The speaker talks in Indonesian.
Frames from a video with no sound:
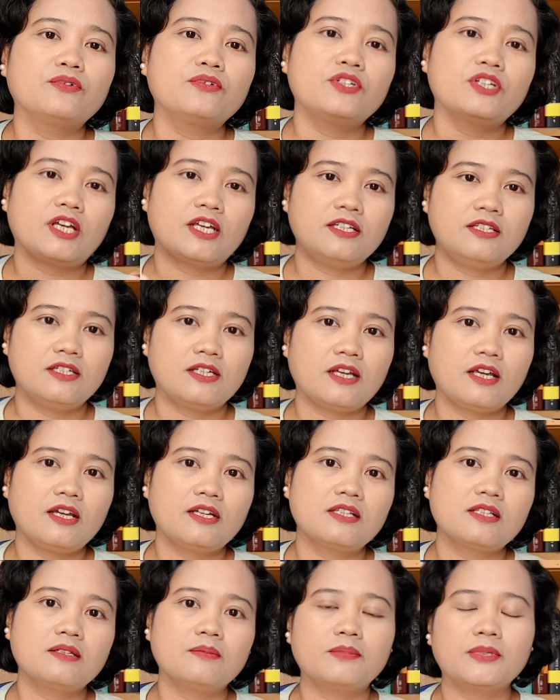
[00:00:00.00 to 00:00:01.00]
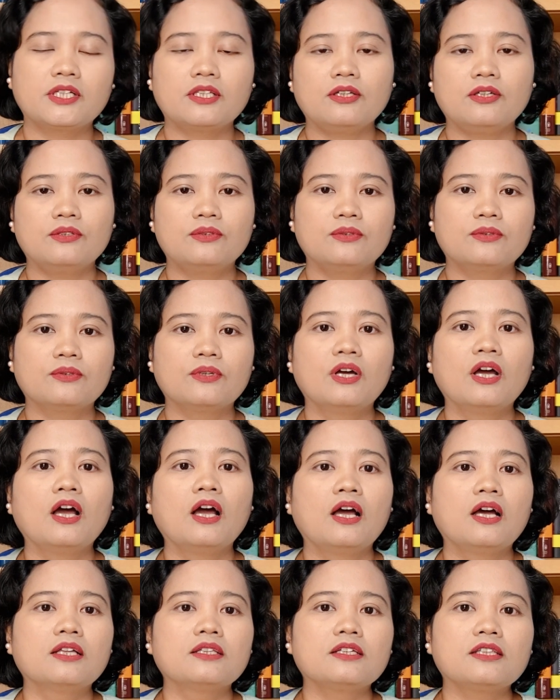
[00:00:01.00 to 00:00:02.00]
cc seperti itu.
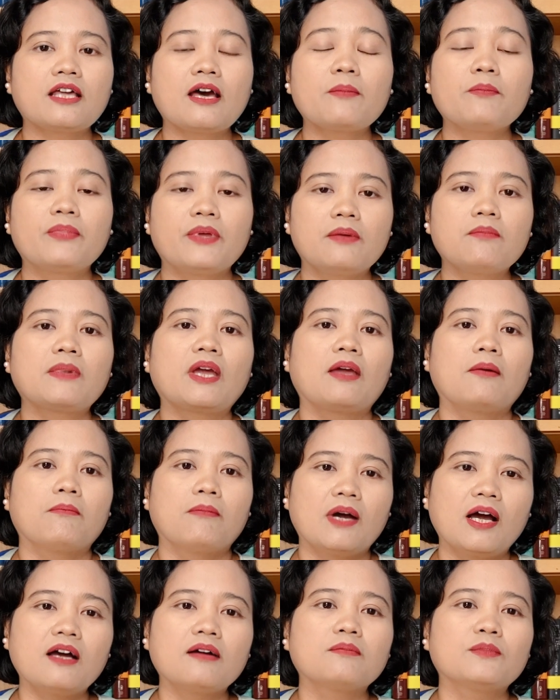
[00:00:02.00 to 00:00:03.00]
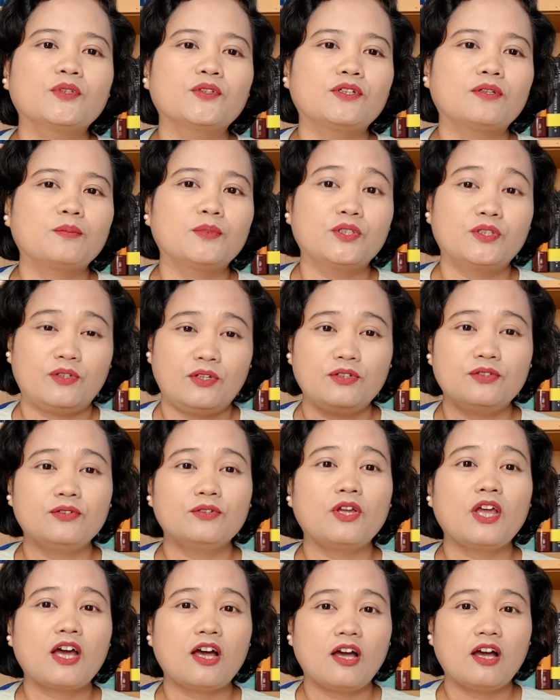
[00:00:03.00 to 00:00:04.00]
Tetapi memang motor-motor
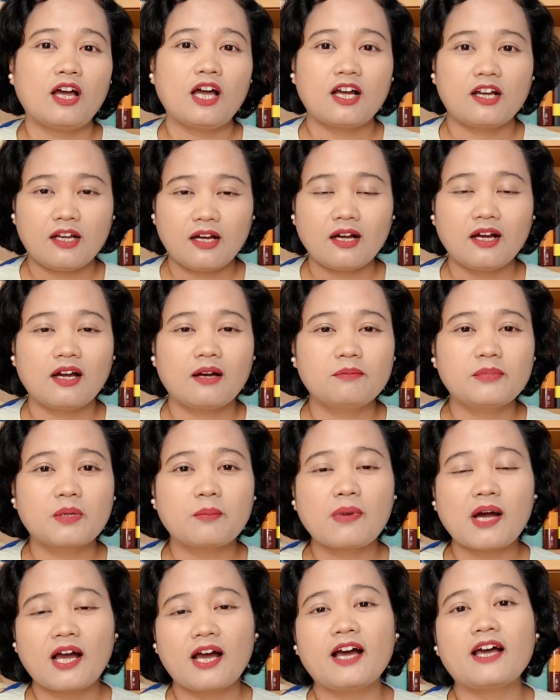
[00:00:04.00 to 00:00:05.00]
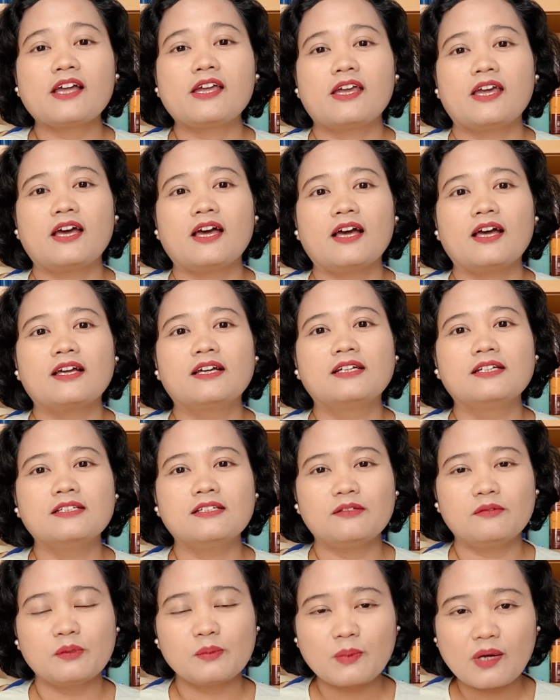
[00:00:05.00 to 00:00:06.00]
itu ya agak-agak berbahaya.
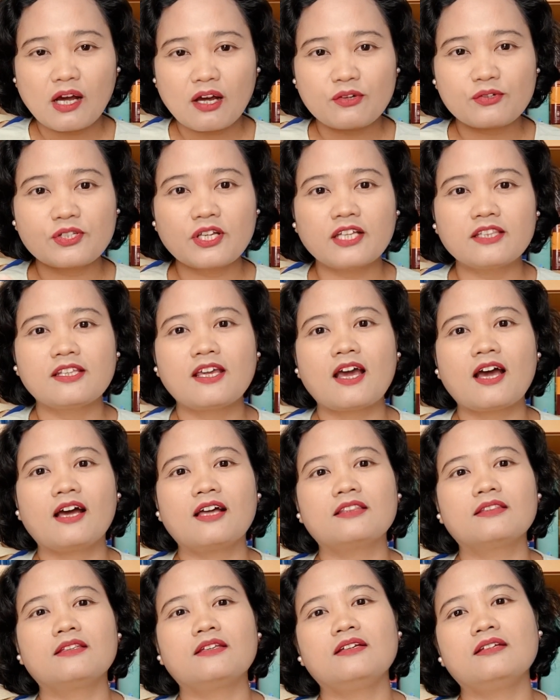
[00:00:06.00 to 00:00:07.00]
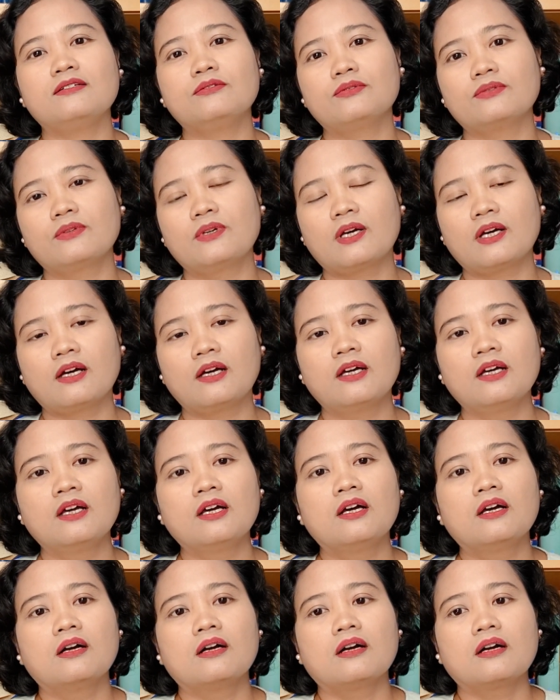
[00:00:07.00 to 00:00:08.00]
Jadi memang harus hati-hati juga.
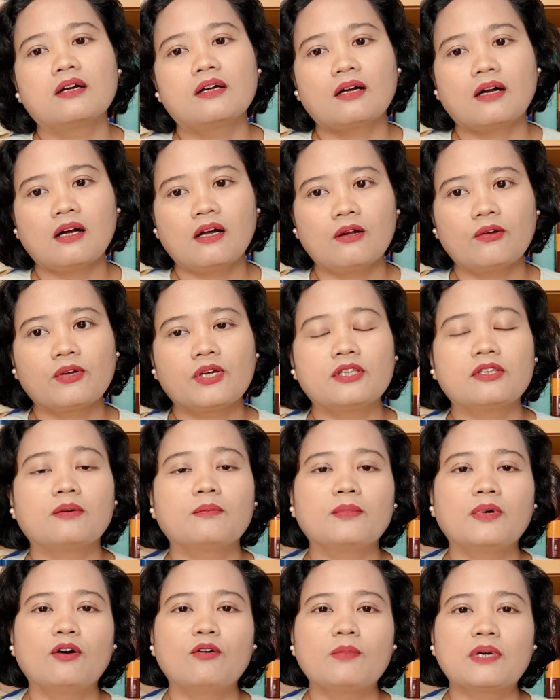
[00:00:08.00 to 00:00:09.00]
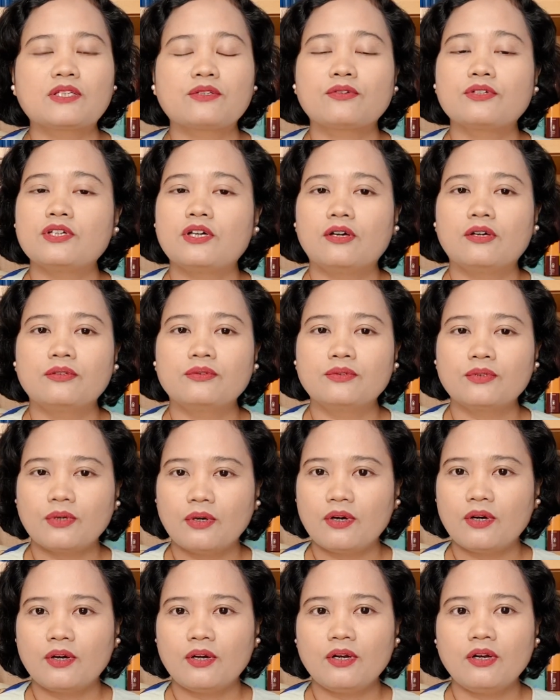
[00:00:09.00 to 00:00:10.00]
Kalau kita mau masuk jalan
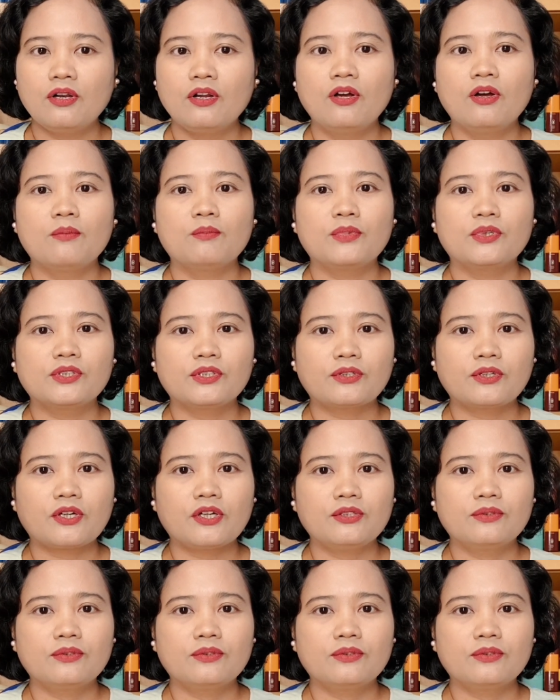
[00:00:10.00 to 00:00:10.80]
tol, motor